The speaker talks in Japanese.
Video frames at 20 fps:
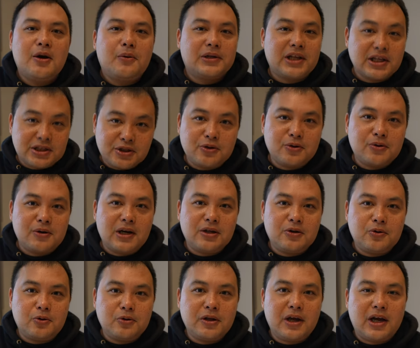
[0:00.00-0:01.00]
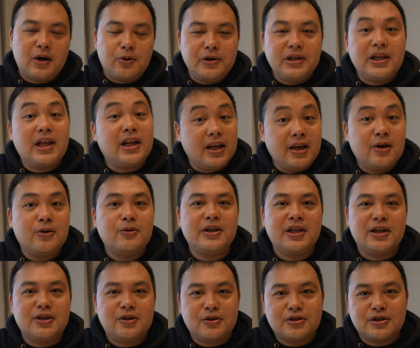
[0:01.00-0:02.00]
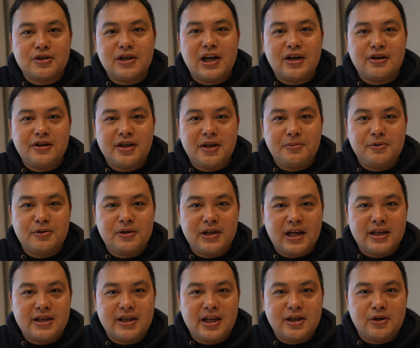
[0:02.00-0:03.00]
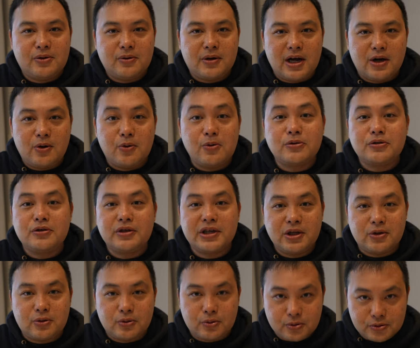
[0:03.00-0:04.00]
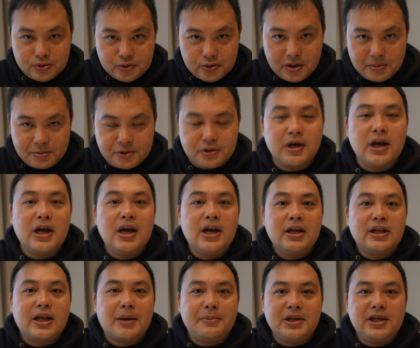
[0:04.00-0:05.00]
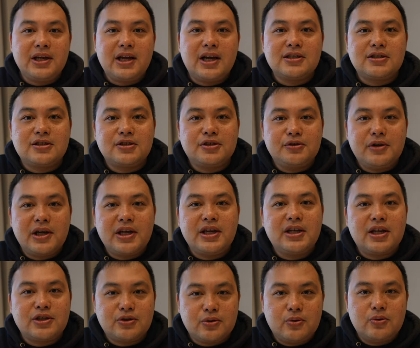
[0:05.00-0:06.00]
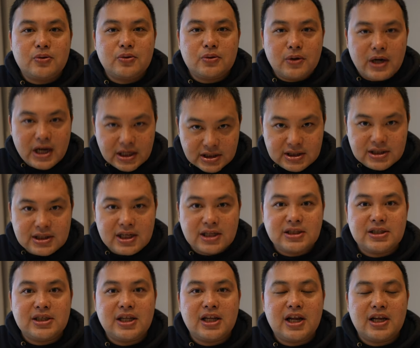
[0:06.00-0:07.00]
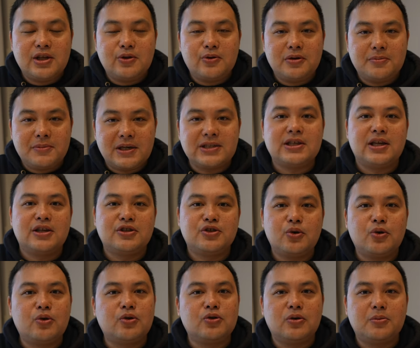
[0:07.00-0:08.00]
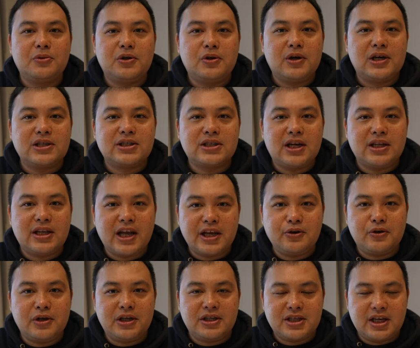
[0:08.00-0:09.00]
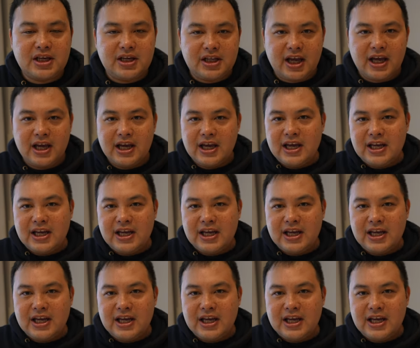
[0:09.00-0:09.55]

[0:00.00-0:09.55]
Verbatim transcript: 私の動画の方では、こういったね、ホテルの宿泊レビューであったりとか、航空機の搭乗レビュー、旅に関する有益な情報等を発信させていただいております。情報のお見逃しがないより、ぜひね、